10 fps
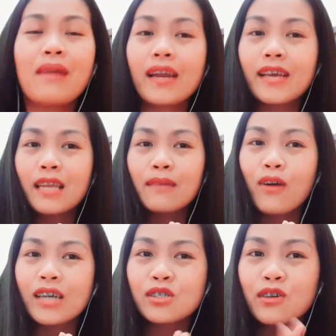abangan kita
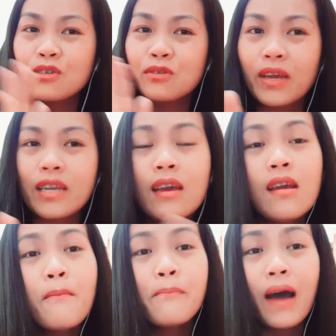bukas, Goldwyn.
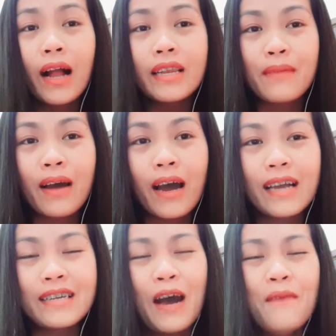Mahal na mahal
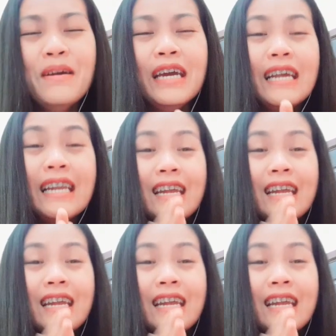ka namin.